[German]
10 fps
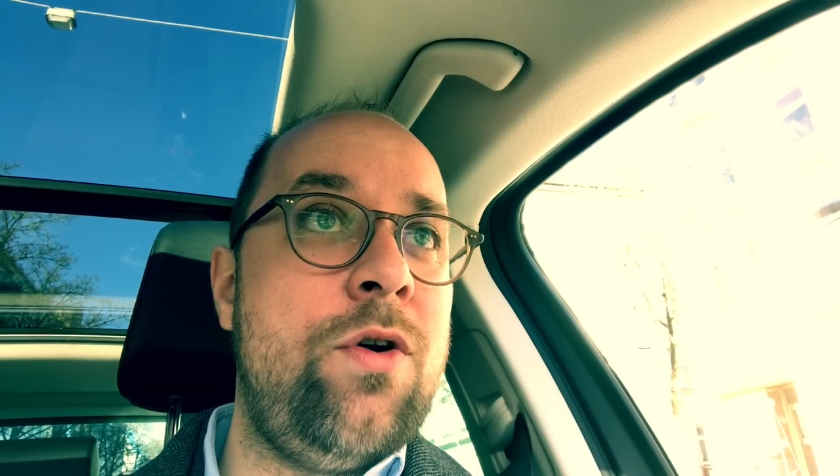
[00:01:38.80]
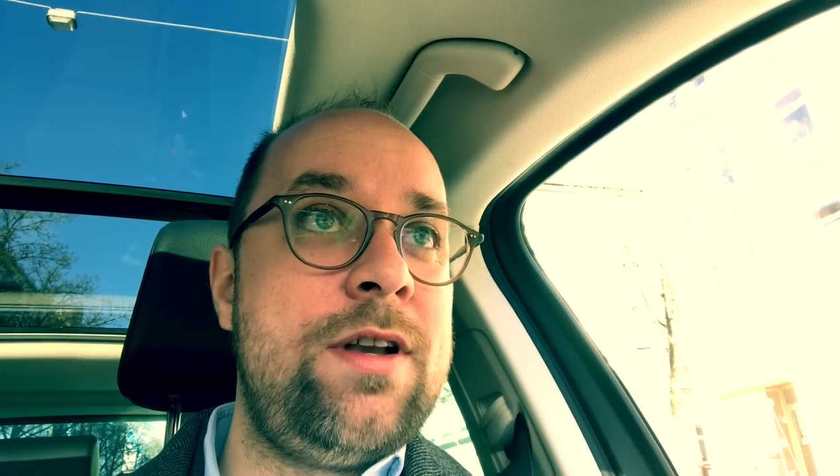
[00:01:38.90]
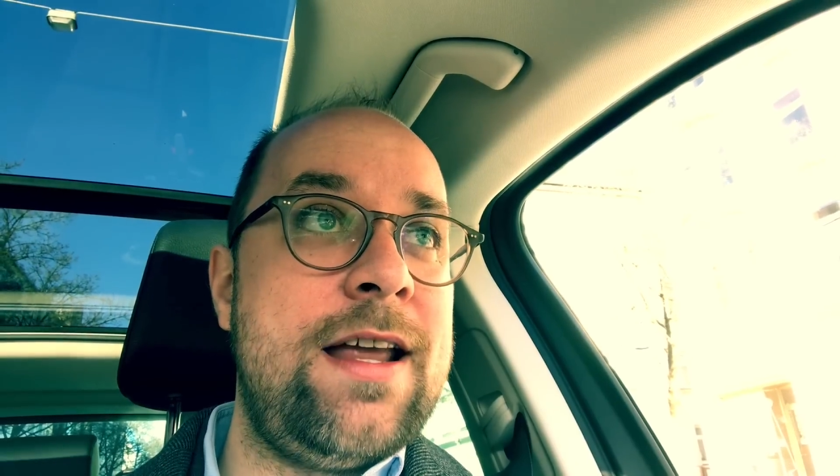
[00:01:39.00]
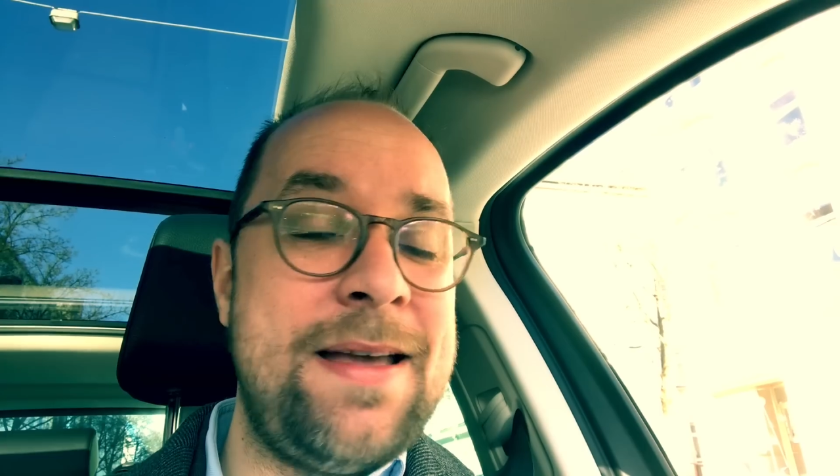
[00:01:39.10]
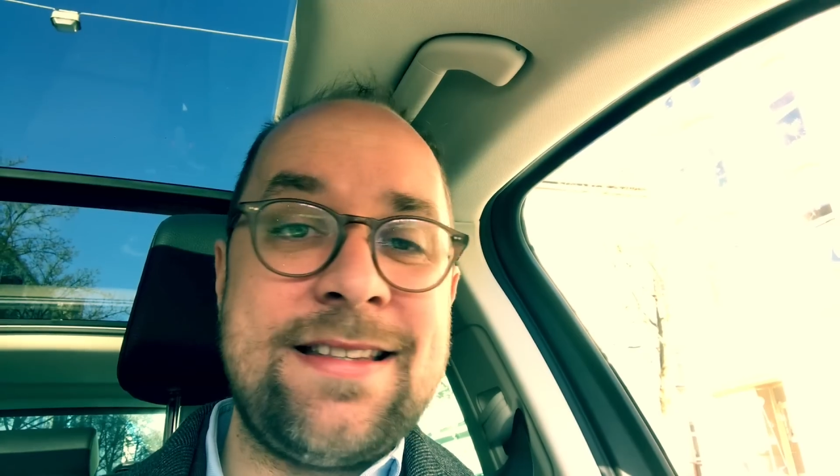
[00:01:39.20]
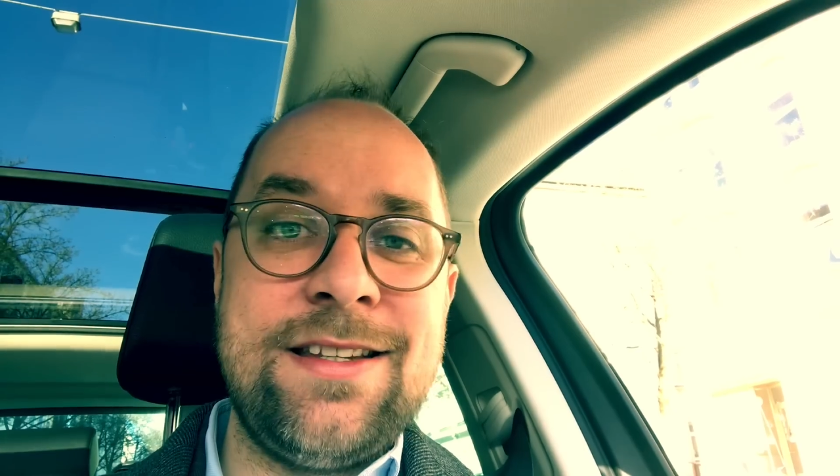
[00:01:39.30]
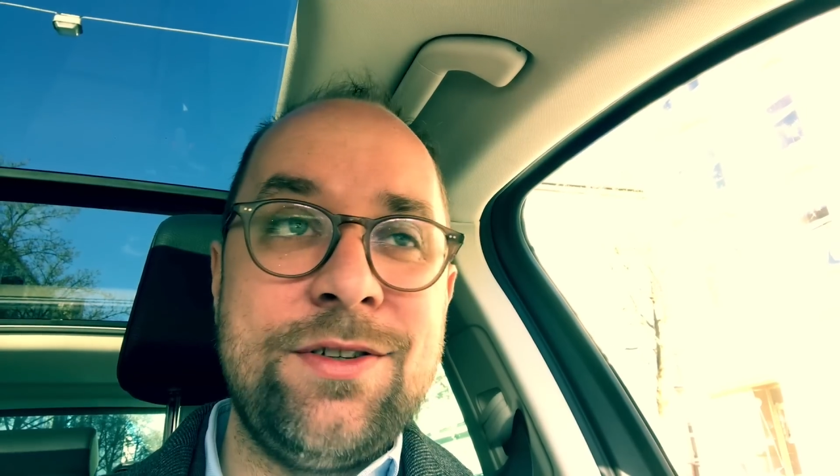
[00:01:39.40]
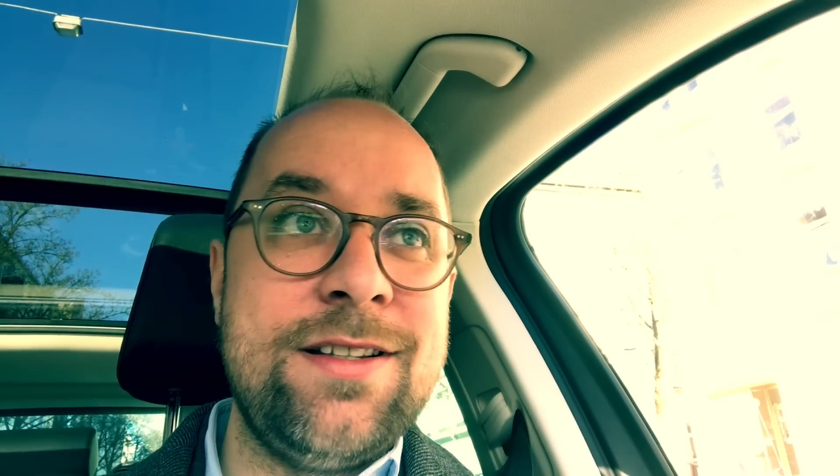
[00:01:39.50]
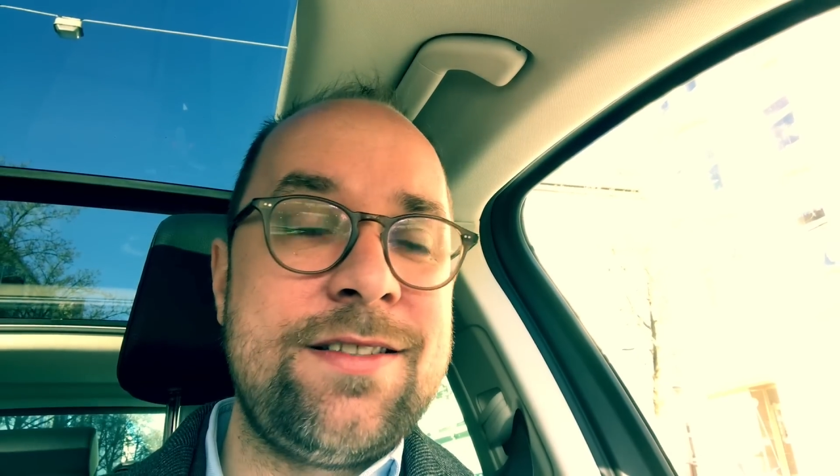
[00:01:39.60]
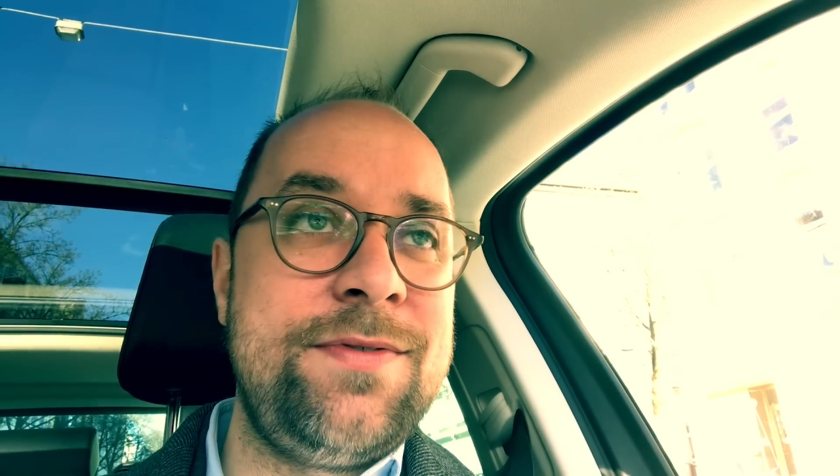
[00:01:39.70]
Und der beste
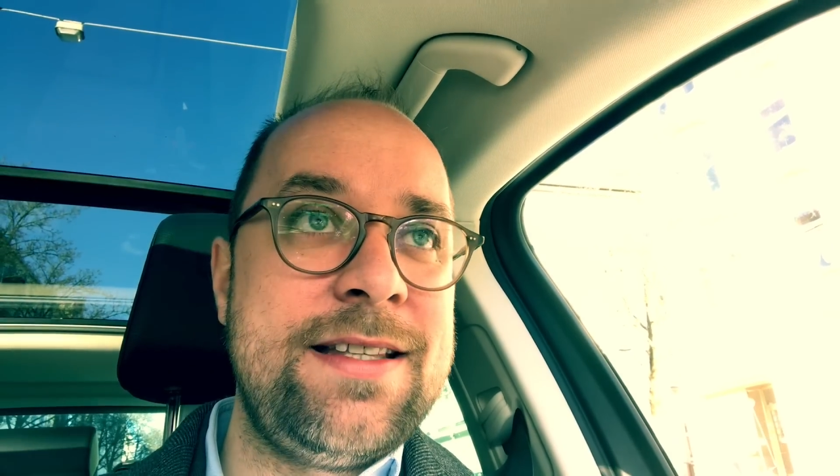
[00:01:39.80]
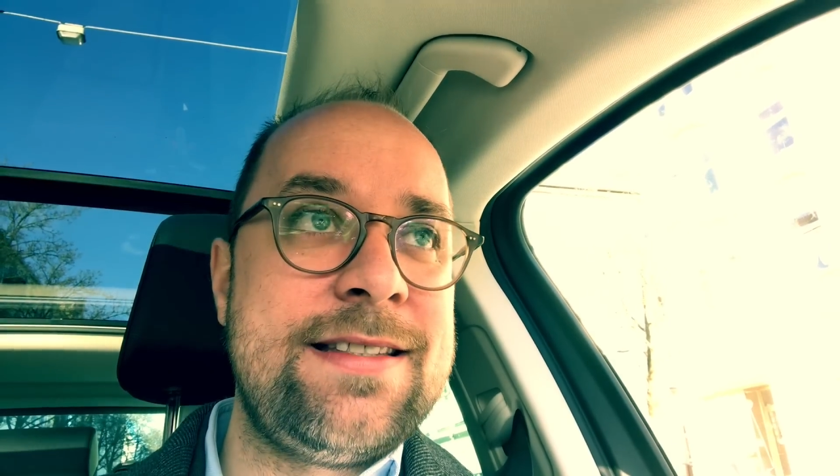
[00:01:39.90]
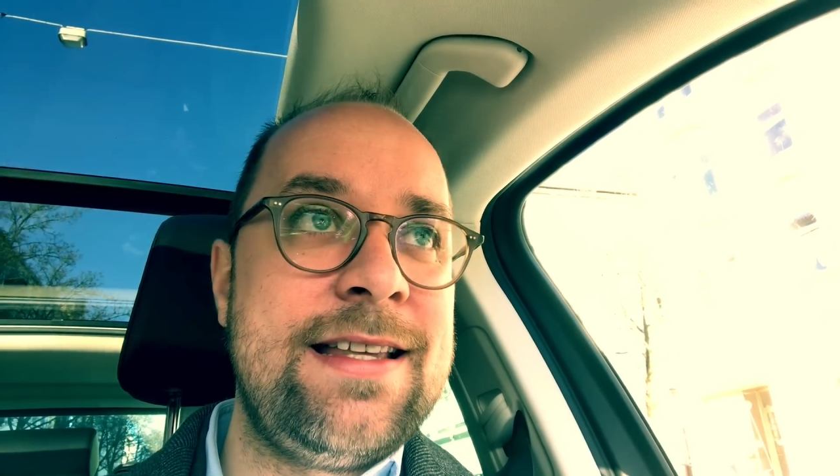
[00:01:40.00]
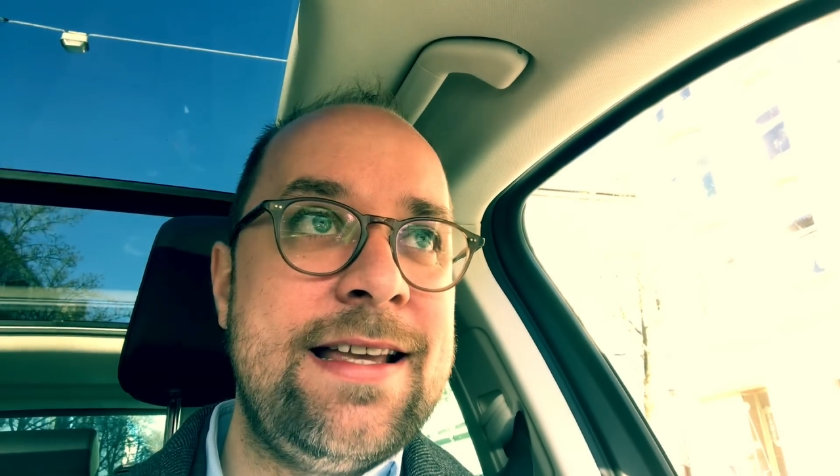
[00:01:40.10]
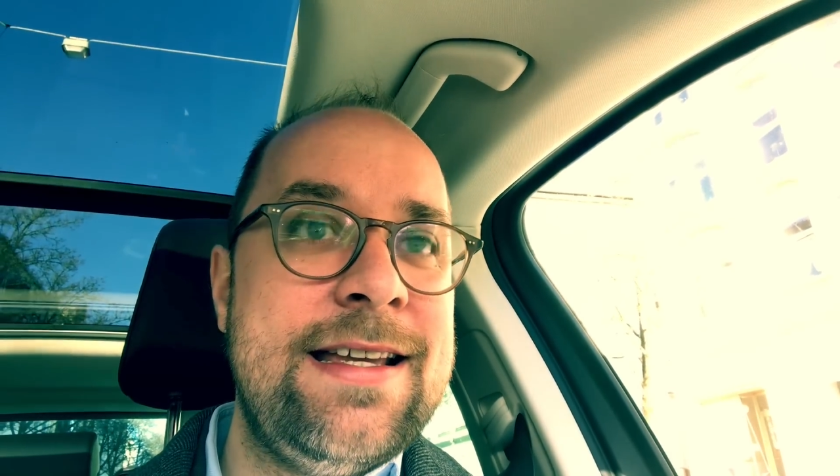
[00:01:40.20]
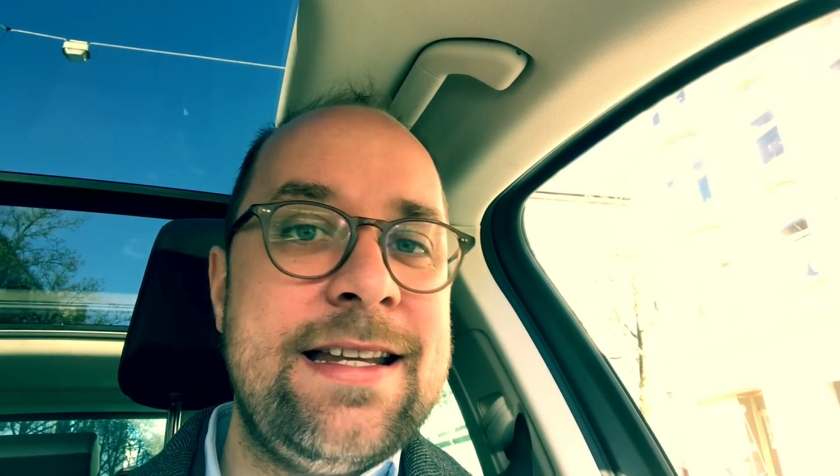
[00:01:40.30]
Juristenwitz,